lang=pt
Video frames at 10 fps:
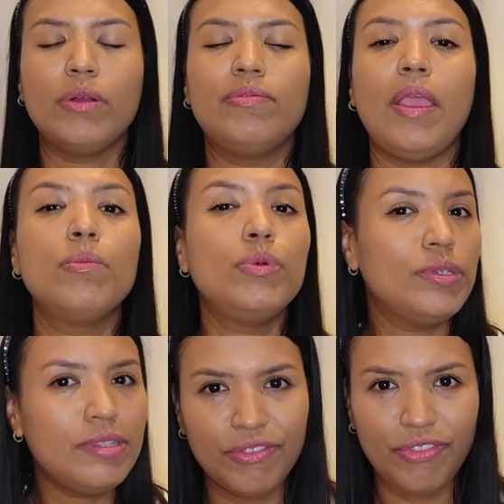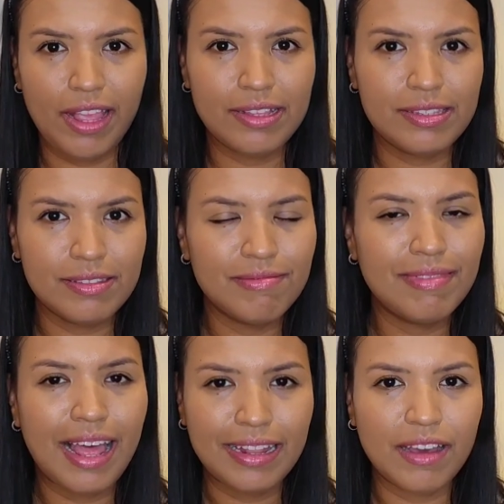Eu tenho muitos enfeites
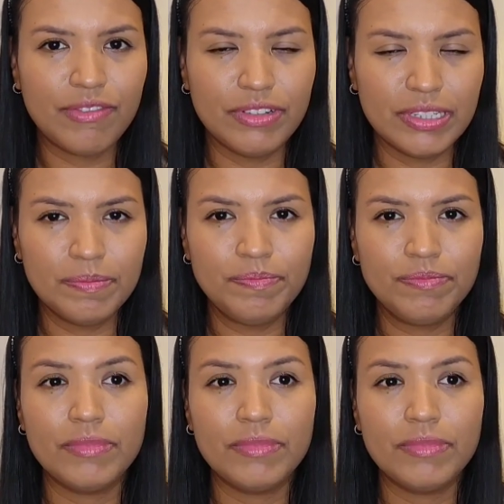lá da Van.